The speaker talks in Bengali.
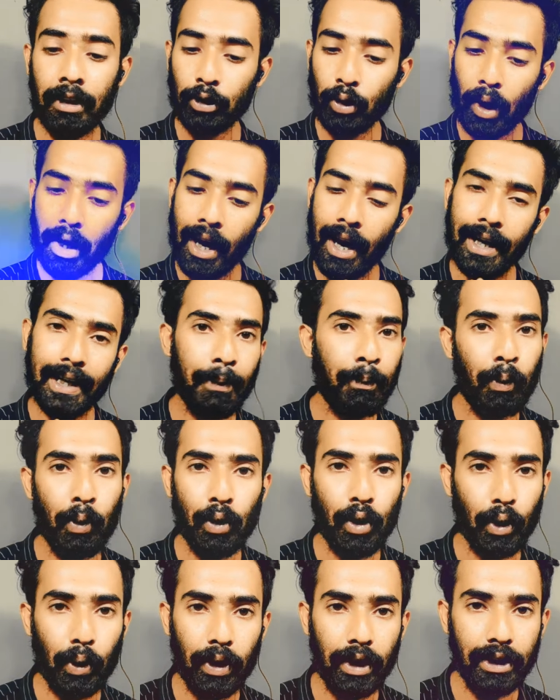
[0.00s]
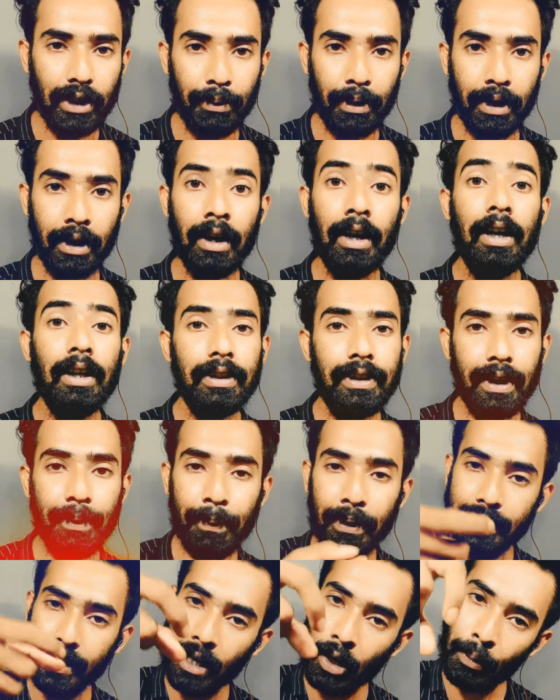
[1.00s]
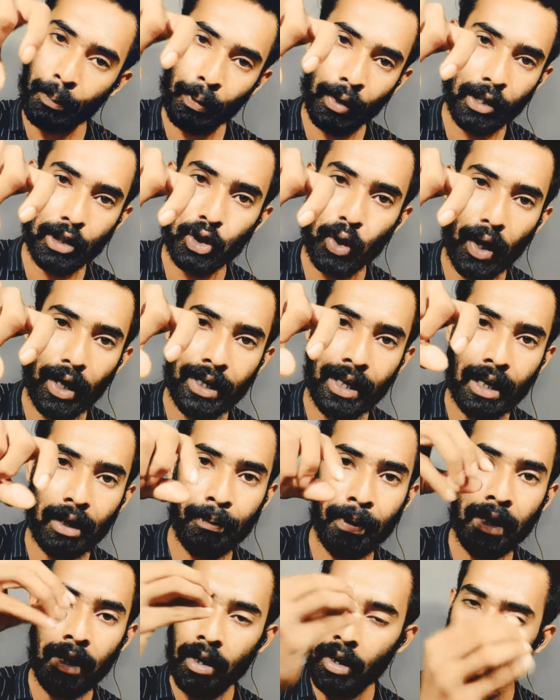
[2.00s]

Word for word: তলায় একটা ফুটো করে দেবে দেখবে তার উপরে জল ঢালবে